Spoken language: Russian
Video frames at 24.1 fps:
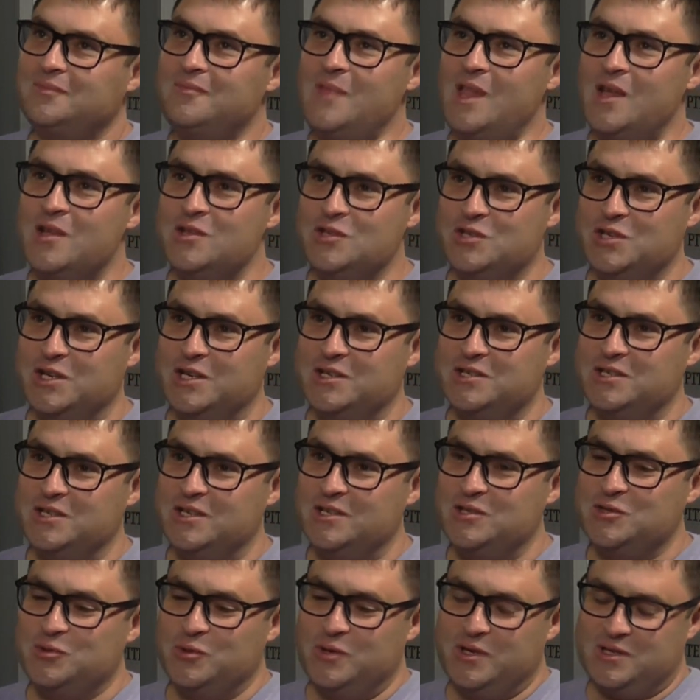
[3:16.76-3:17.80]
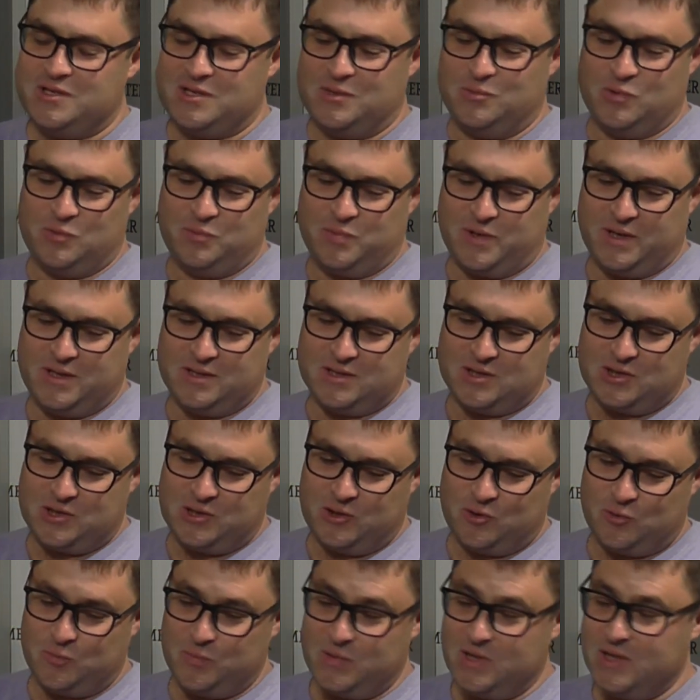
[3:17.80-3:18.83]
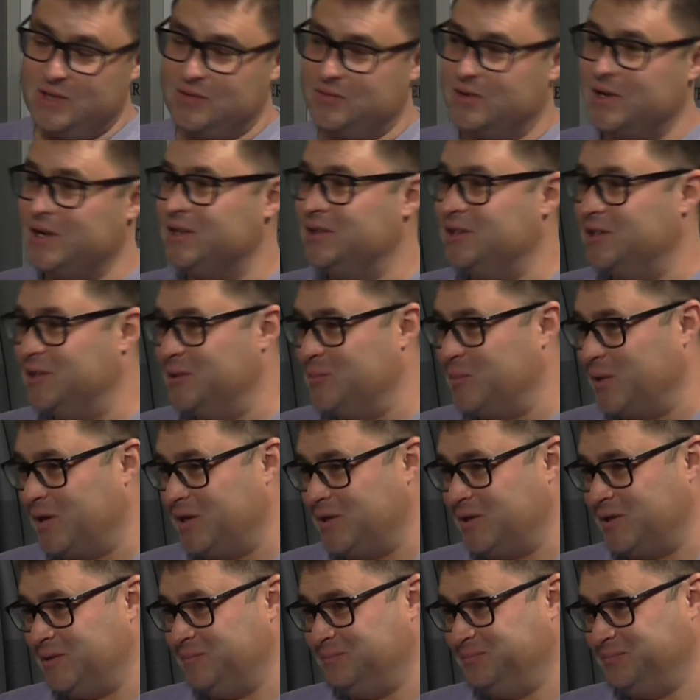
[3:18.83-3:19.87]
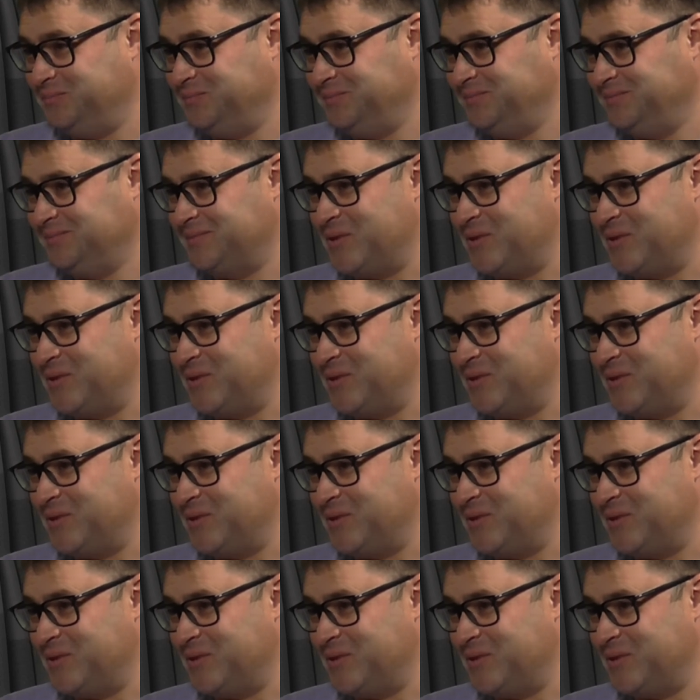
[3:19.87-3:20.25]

интересная история со мной произошла. У меня два родных брата. У